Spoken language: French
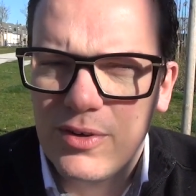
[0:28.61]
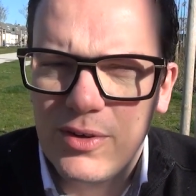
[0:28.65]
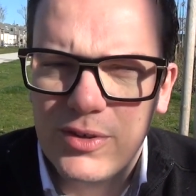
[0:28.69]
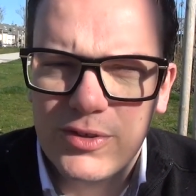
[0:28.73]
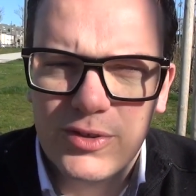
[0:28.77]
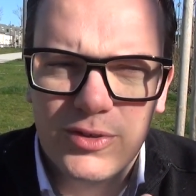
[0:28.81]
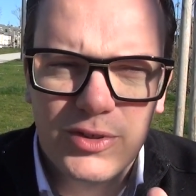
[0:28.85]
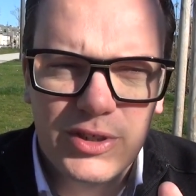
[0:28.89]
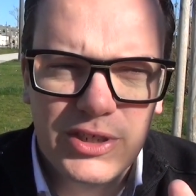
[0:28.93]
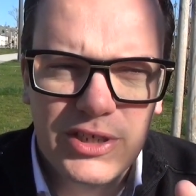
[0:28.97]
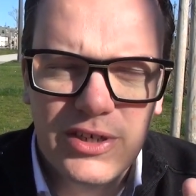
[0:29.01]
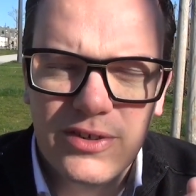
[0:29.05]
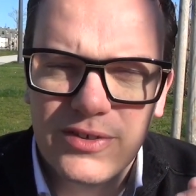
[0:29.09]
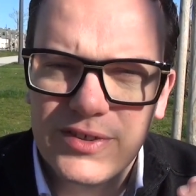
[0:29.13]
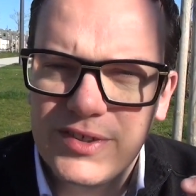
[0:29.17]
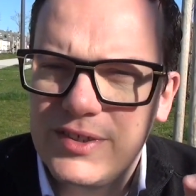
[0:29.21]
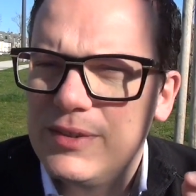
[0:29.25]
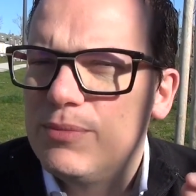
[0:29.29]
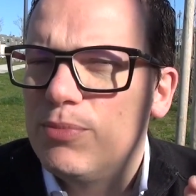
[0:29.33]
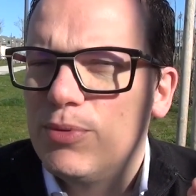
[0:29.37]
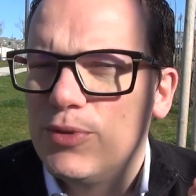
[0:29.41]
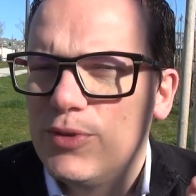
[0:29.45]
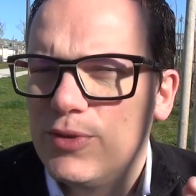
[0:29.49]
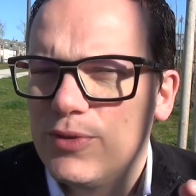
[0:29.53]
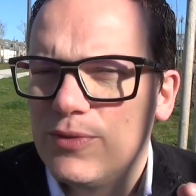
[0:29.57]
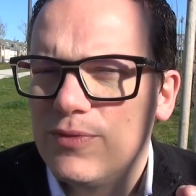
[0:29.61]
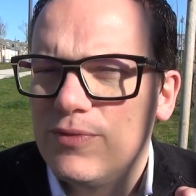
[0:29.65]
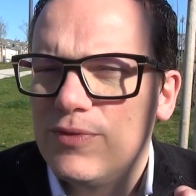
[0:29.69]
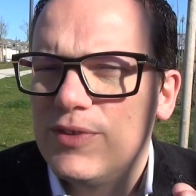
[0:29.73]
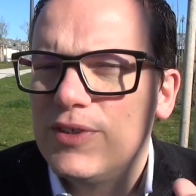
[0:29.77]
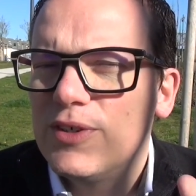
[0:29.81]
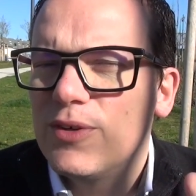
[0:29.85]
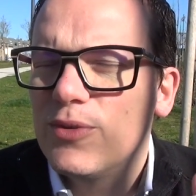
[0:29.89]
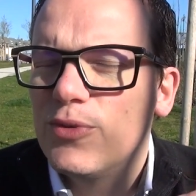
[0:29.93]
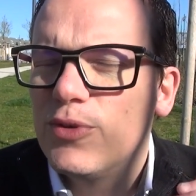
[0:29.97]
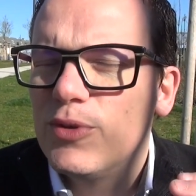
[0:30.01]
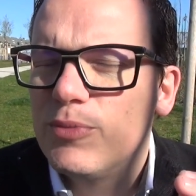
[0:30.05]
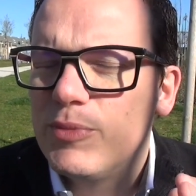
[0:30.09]
Lorsque j'ai lancé Potion de
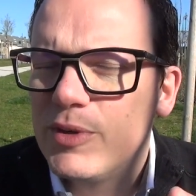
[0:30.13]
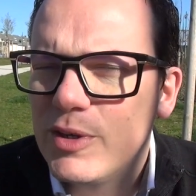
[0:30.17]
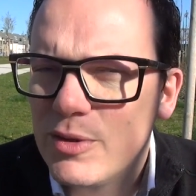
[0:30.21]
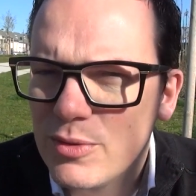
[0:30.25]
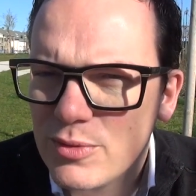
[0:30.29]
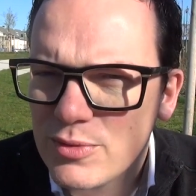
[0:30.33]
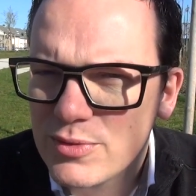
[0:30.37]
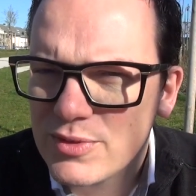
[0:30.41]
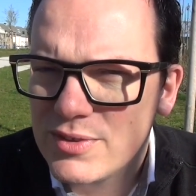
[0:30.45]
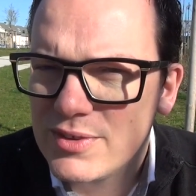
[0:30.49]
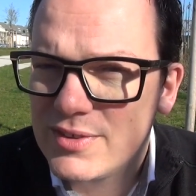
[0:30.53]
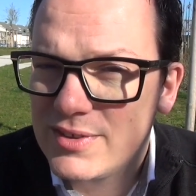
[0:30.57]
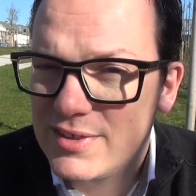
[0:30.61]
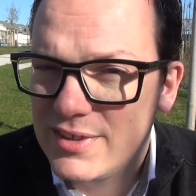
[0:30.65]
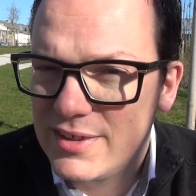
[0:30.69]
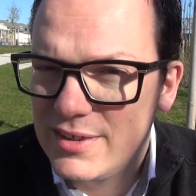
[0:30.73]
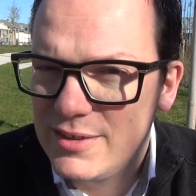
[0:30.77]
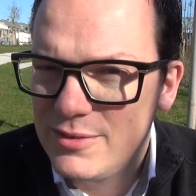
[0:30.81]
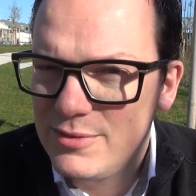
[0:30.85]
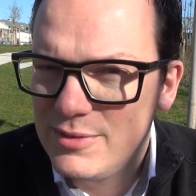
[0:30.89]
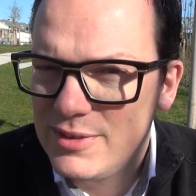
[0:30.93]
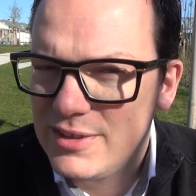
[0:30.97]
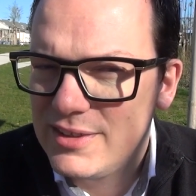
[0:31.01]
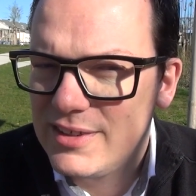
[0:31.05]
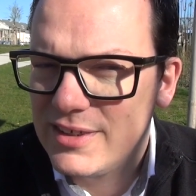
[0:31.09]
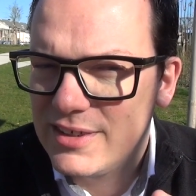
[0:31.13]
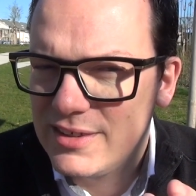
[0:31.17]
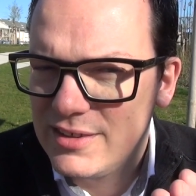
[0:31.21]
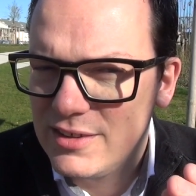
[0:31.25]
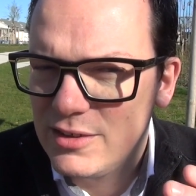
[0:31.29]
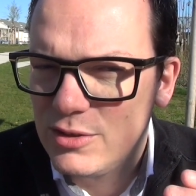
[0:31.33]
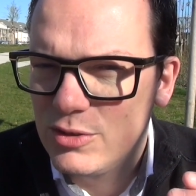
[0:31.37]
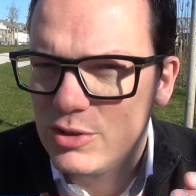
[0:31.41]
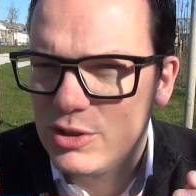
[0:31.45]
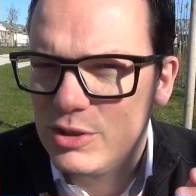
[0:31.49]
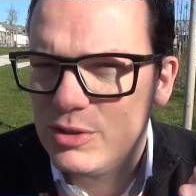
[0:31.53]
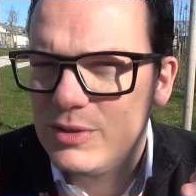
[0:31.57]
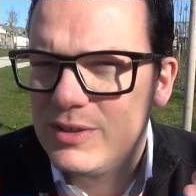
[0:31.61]
vie en 2011, c'est une des
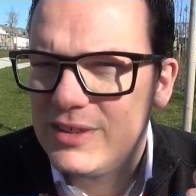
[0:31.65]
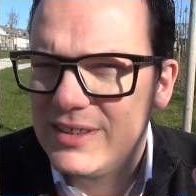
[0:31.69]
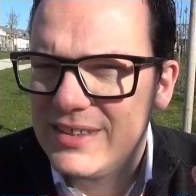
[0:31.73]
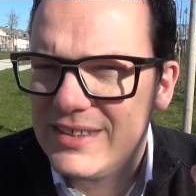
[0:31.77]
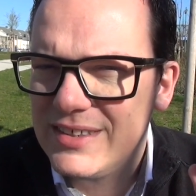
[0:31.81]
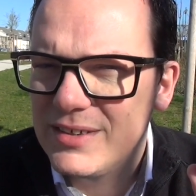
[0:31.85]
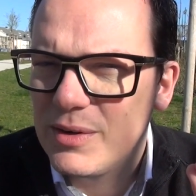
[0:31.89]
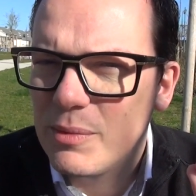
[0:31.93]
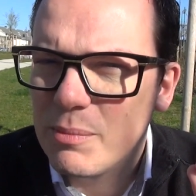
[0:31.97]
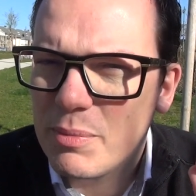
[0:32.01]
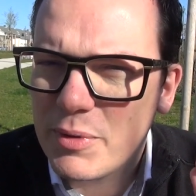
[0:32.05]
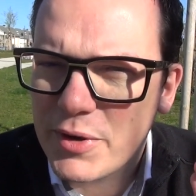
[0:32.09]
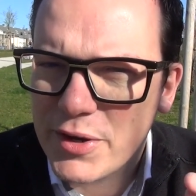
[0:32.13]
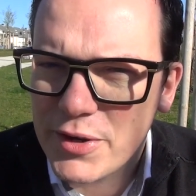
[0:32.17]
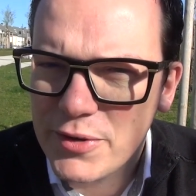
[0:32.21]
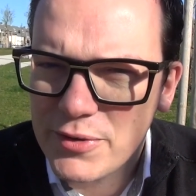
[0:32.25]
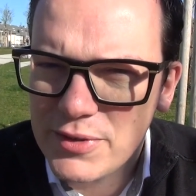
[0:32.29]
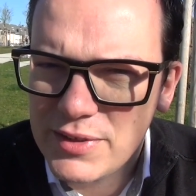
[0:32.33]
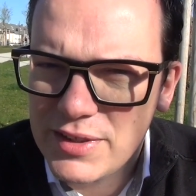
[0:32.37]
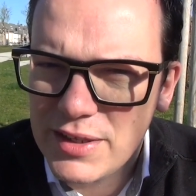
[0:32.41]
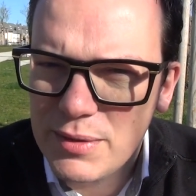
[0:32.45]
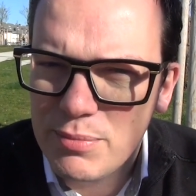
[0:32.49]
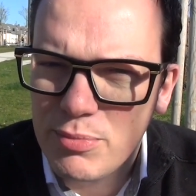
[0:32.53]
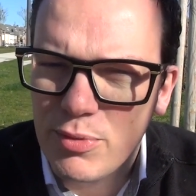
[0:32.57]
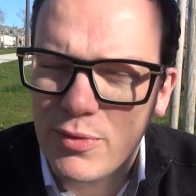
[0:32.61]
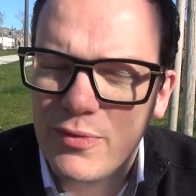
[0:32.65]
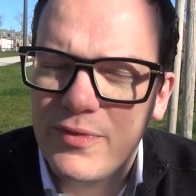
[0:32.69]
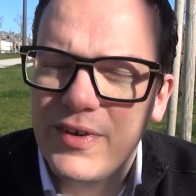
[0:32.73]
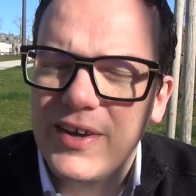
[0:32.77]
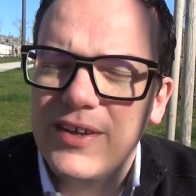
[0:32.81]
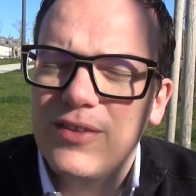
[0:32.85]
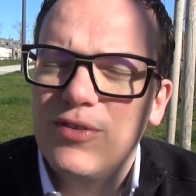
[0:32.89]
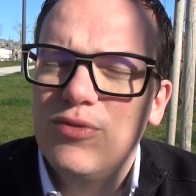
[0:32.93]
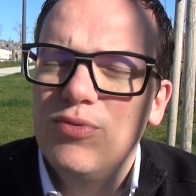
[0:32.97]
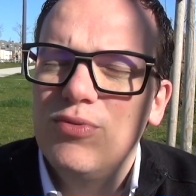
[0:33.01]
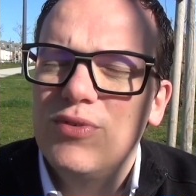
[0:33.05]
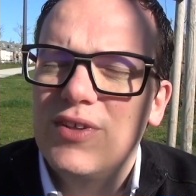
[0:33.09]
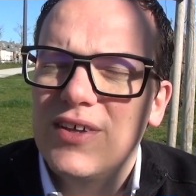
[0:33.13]
techniques que j'ai utilisées en priorité pour faire
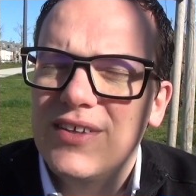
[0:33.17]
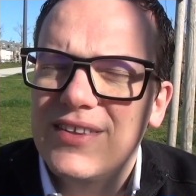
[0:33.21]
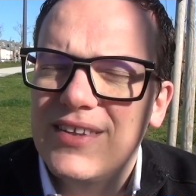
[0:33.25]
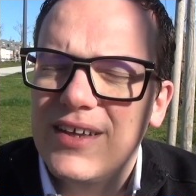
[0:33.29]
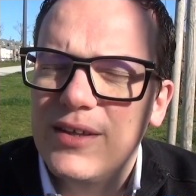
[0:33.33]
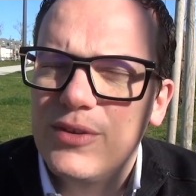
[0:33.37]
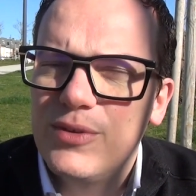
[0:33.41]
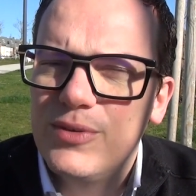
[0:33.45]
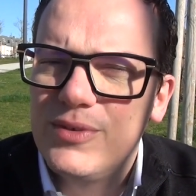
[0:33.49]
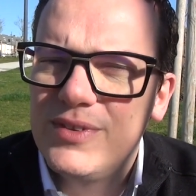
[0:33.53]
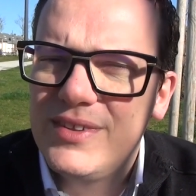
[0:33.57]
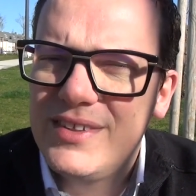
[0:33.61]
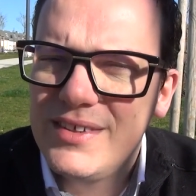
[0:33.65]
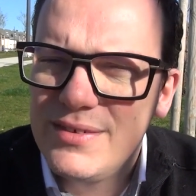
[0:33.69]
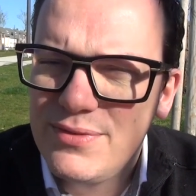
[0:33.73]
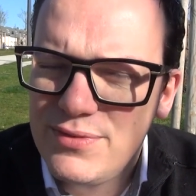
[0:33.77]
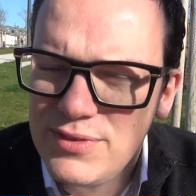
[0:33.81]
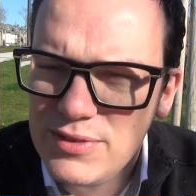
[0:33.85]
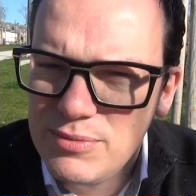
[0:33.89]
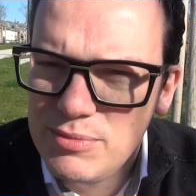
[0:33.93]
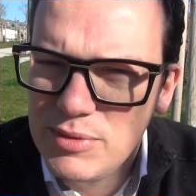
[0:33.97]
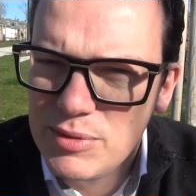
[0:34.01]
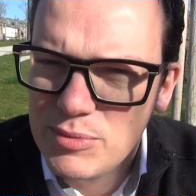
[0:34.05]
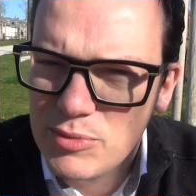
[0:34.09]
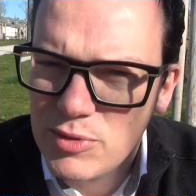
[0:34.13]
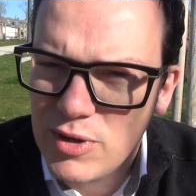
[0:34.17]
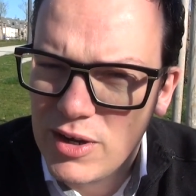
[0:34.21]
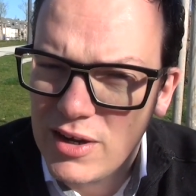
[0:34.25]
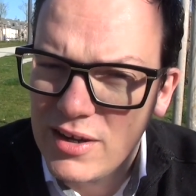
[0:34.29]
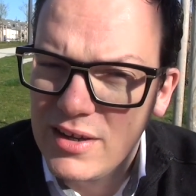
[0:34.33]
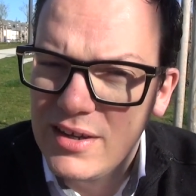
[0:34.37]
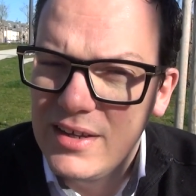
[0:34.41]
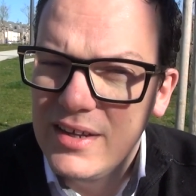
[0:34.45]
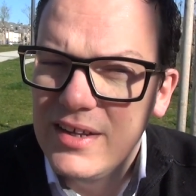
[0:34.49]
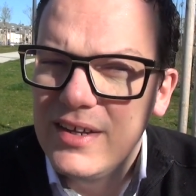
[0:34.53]
tout un tas de défis de mémoire